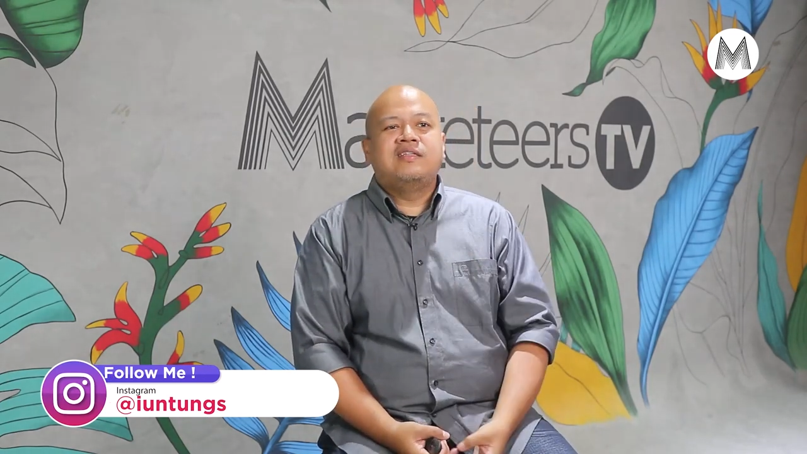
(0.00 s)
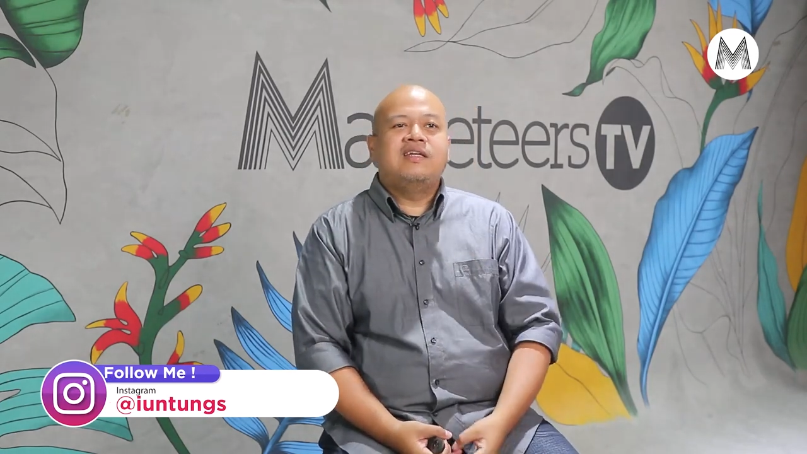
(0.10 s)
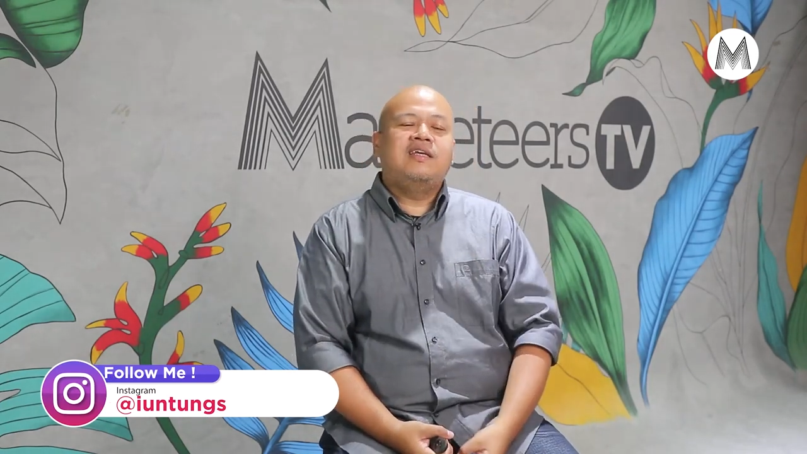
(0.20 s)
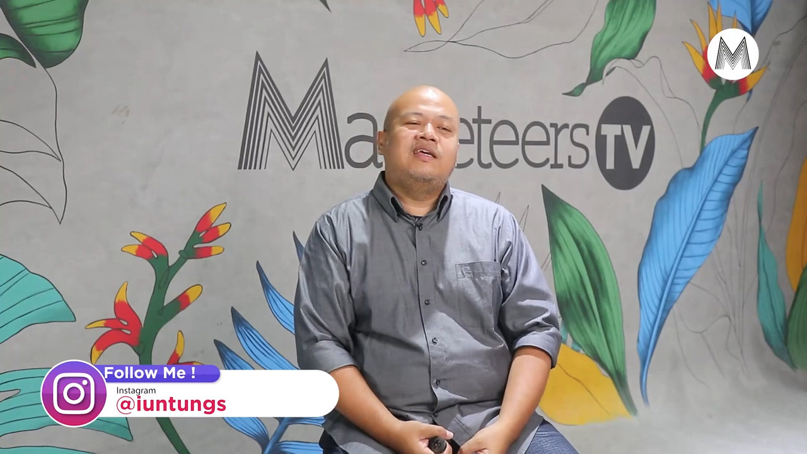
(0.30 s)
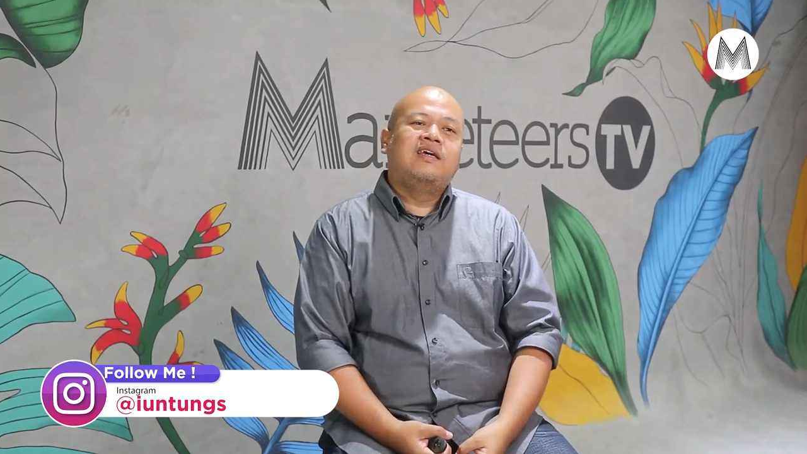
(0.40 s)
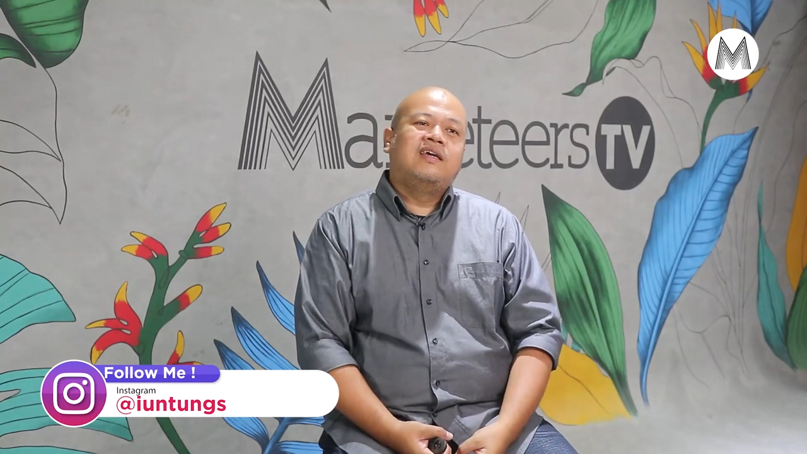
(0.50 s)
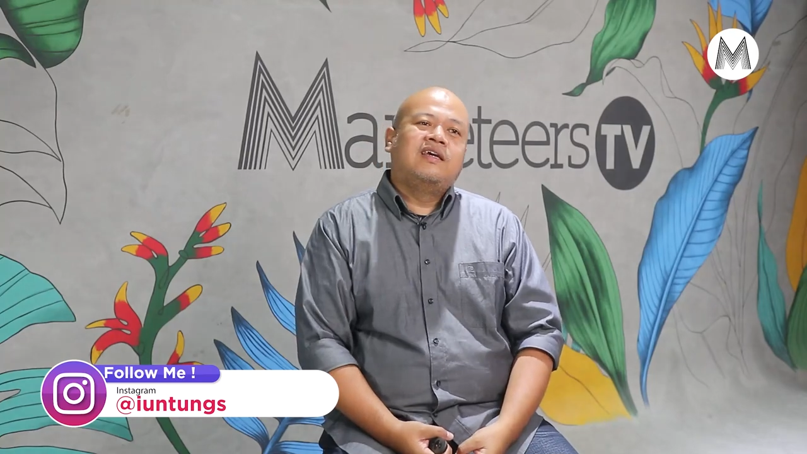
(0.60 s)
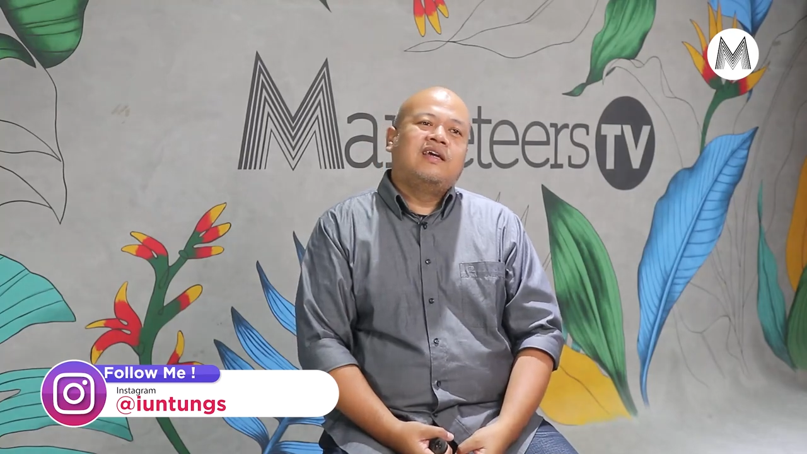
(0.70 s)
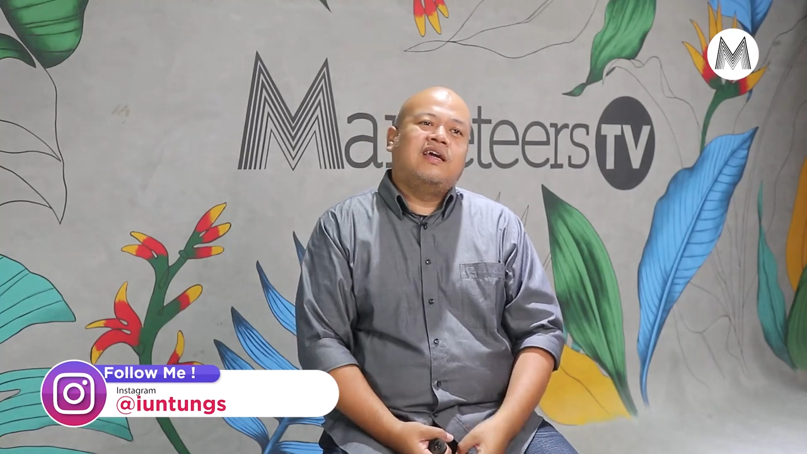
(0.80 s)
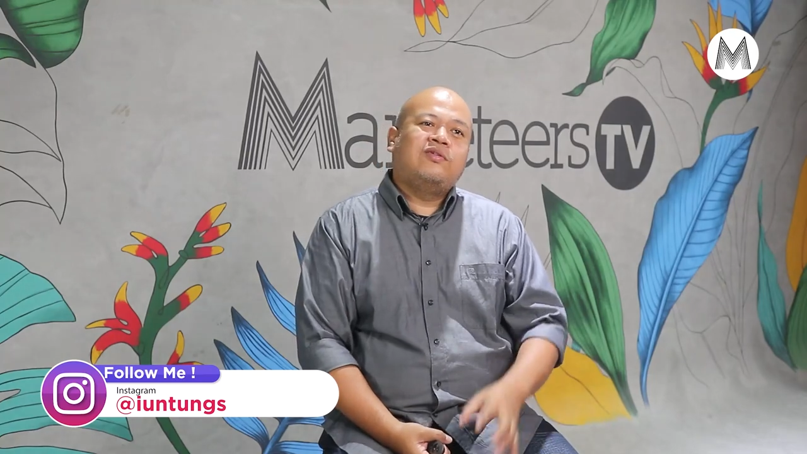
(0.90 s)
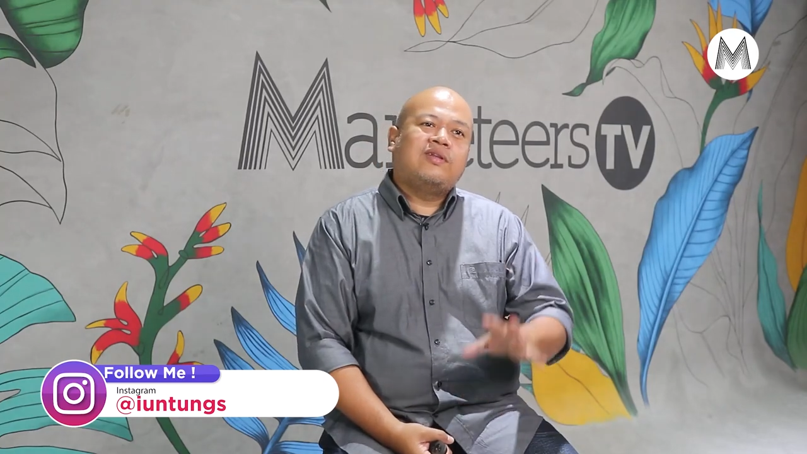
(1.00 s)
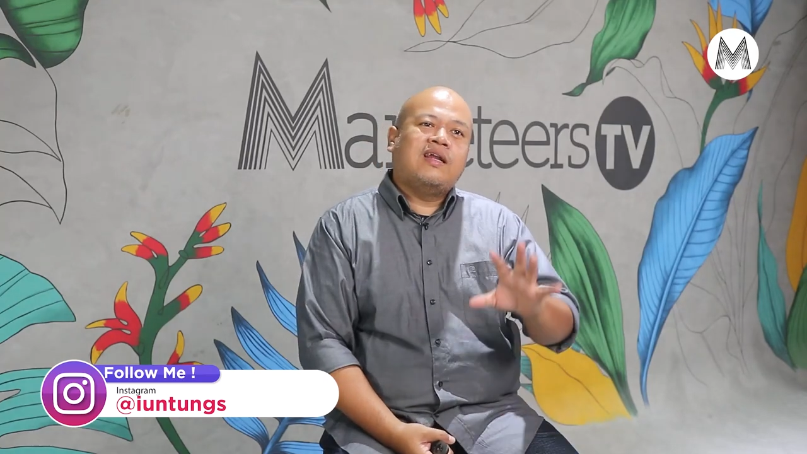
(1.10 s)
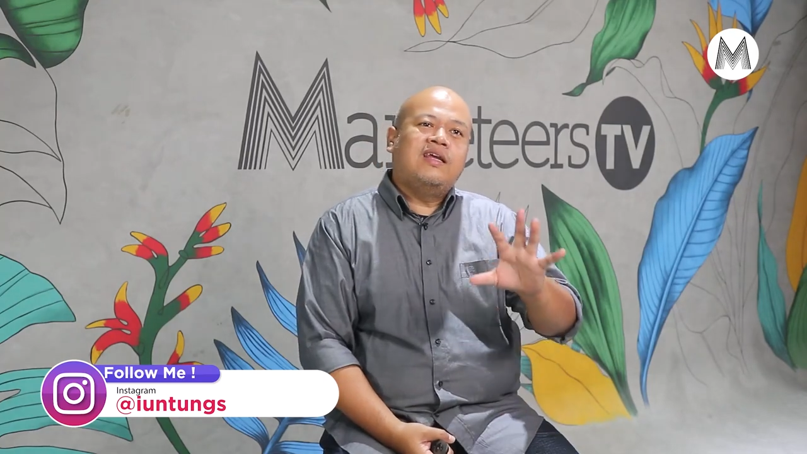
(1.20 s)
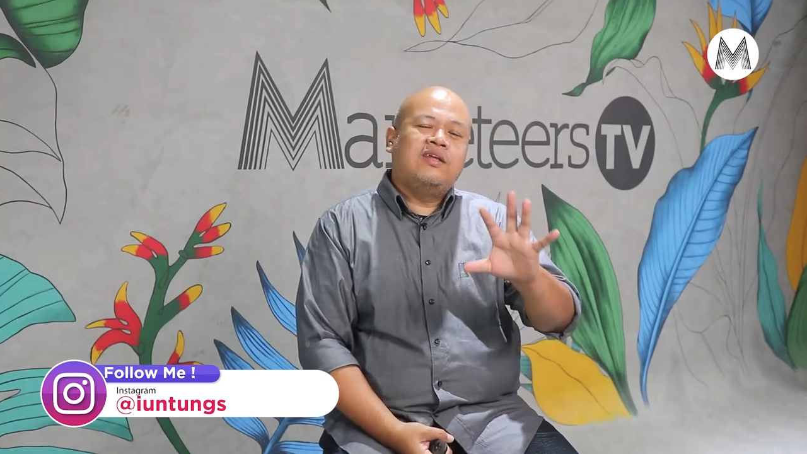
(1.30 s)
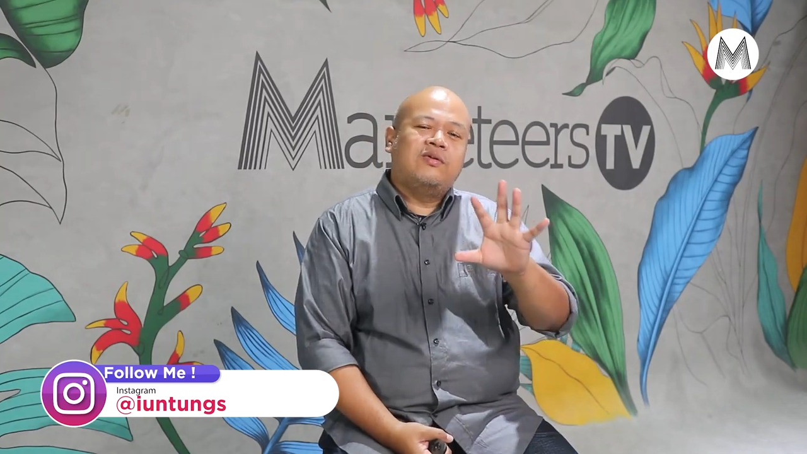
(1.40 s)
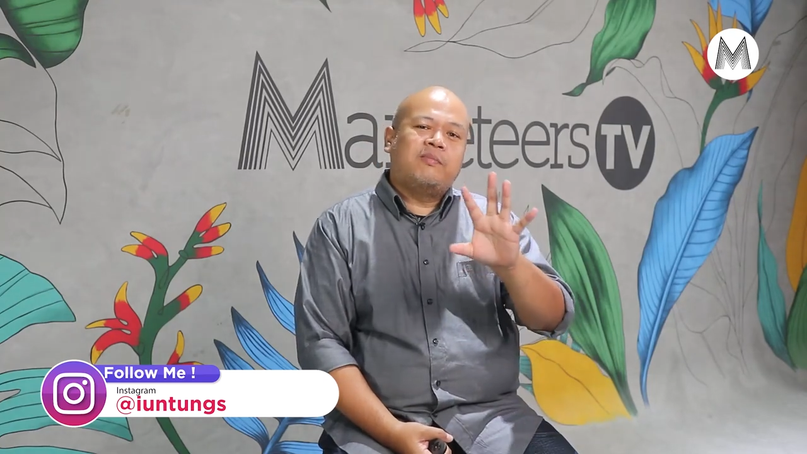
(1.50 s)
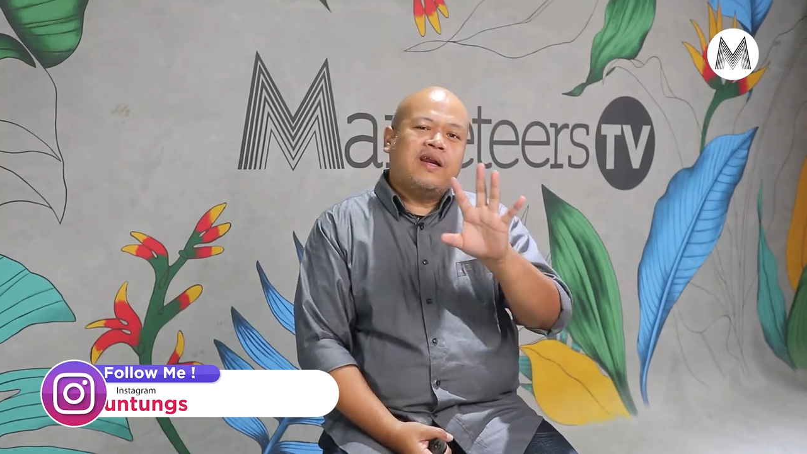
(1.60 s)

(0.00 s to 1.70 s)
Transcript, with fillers: Jadi itu tadi gitu.